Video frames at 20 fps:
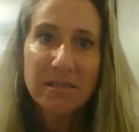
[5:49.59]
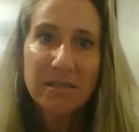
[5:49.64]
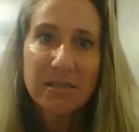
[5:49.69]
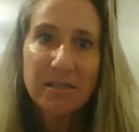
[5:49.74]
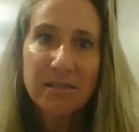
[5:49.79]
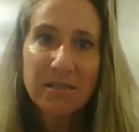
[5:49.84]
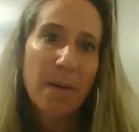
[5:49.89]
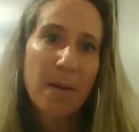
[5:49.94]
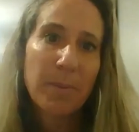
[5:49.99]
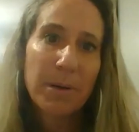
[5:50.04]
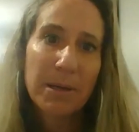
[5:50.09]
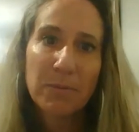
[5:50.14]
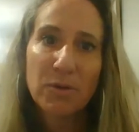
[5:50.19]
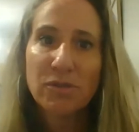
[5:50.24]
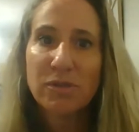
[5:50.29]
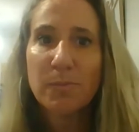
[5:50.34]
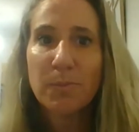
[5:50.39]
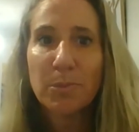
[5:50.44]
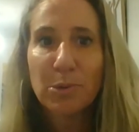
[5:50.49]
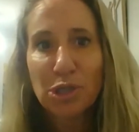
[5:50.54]
que había
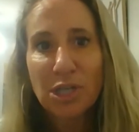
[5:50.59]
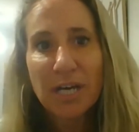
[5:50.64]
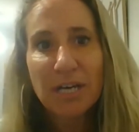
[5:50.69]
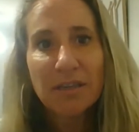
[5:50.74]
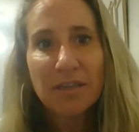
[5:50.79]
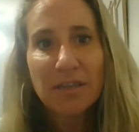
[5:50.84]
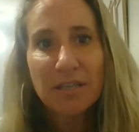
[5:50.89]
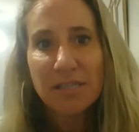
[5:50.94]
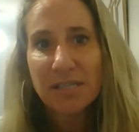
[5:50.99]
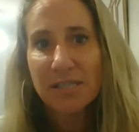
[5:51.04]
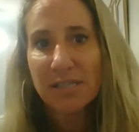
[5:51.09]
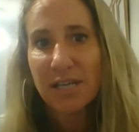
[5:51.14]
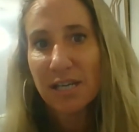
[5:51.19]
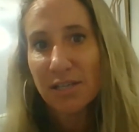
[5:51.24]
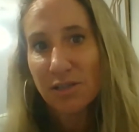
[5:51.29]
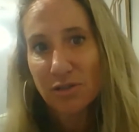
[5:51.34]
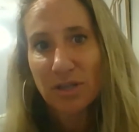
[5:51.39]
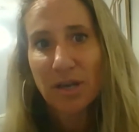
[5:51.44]
premios importantes, así que eso